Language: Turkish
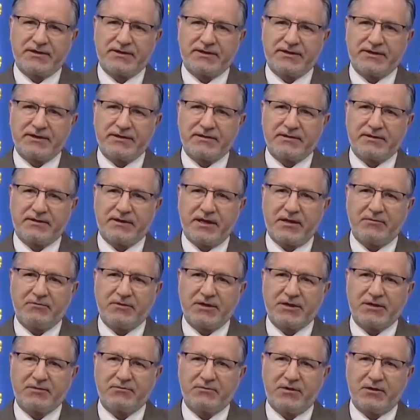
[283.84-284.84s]
Sen
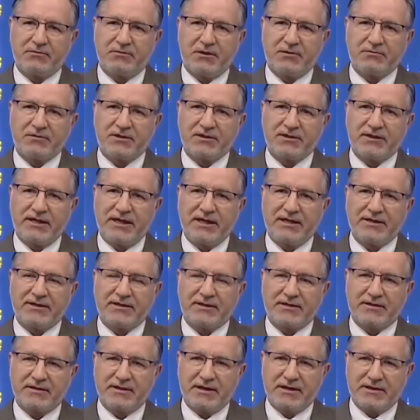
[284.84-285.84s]
bizim babamız
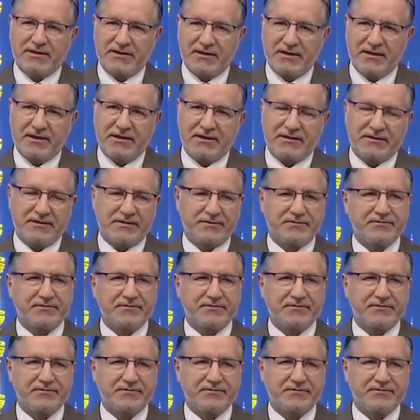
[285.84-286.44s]
değilsin deseler.